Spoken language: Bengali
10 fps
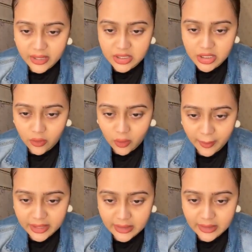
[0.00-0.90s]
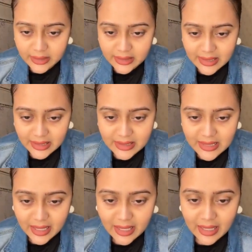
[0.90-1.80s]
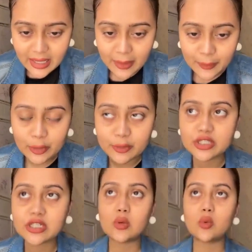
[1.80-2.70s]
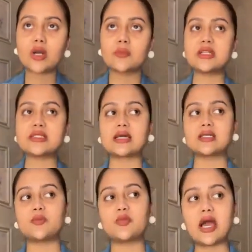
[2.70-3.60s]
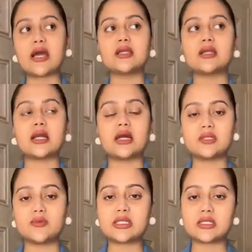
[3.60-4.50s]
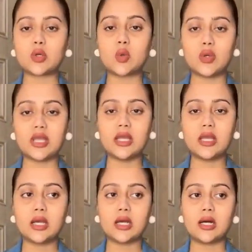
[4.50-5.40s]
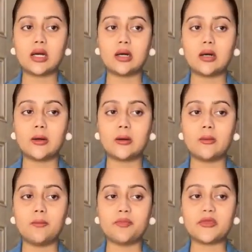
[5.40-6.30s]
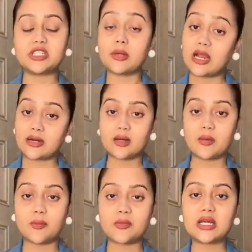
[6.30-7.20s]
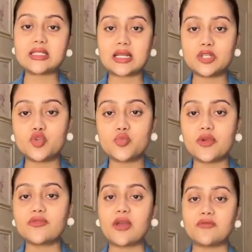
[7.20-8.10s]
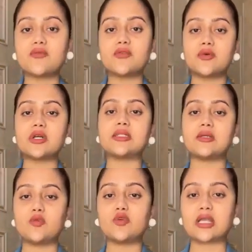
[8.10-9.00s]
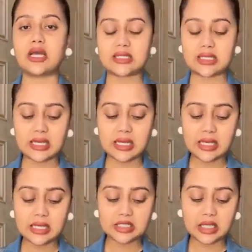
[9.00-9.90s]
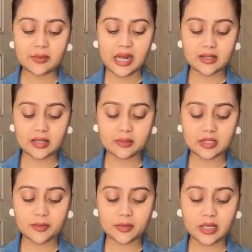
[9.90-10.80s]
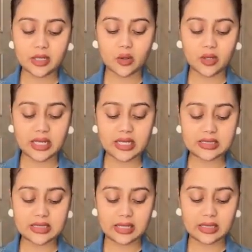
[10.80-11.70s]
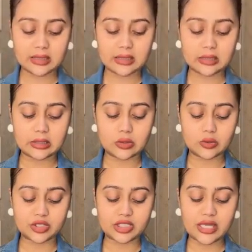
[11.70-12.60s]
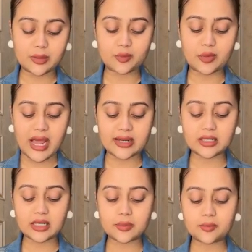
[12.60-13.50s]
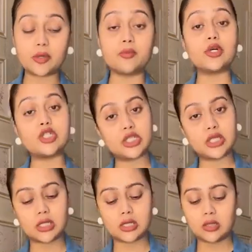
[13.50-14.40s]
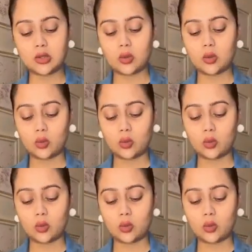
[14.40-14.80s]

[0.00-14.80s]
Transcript: ওয়ার্ক ছিল আমাদের ঠিক আছে প্রমোশনাল ওয়ার্ক মিনস একটা ব্র্যান্ডের কাজ আমি যেটা করি সেই ব্র্যান্ডের নাম আপনারা জানেন টু পয়েন্ট ফাইভ কে ভিউয়ার্স এই মুহূর্তে আছে সেই ব্র্যান্ডের নামটা আপনারা অনেকেই জানেন তো সেই ব্র্যান্ডের প্রমোশনাল